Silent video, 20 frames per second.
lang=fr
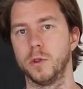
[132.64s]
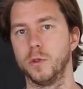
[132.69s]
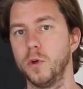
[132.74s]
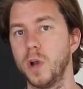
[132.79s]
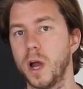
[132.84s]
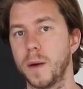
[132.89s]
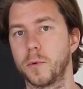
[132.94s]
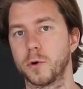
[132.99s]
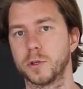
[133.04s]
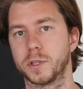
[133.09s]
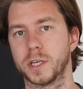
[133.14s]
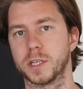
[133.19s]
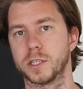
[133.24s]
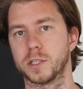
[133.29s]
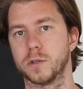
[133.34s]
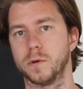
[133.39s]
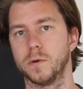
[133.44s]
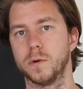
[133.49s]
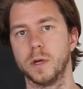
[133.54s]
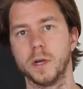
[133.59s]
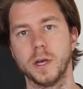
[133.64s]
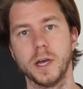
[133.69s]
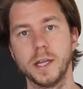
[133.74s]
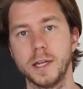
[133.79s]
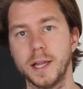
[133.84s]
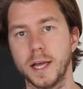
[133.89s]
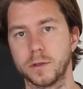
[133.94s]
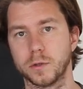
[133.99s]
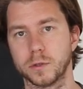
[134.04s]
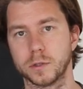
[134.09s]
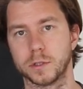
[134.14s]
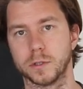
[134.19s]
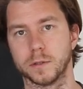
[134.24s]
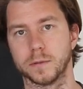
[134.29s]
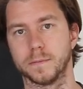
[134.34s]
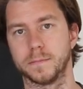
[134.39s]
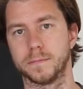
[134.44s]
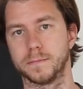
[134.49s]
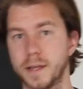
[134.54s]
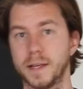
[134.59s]
de la protection et de
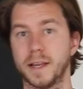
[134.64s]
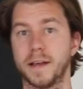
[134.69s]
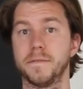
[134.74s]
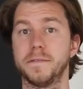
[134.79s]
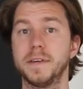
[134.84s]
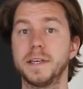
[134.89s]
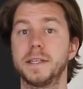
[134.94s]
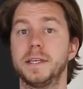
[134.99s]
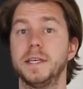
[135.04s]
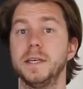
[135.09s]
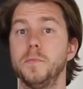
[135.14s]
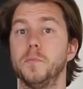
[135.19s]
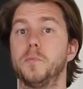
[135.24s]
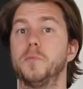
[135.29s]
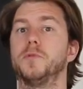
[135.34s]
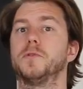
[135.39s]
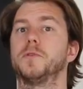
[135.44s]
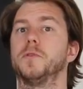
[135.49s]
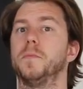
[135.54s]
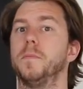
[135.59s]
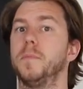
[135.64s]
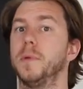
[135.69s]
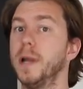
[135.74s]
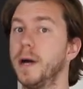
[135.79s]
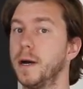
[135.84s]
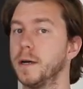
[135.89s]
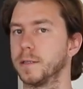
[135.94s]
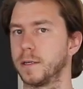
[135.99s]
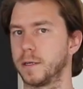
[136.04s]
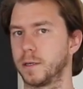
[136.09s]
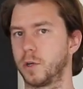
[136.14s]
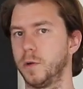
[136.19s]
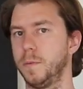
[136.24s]
l'attention. La victime peut se plaindre.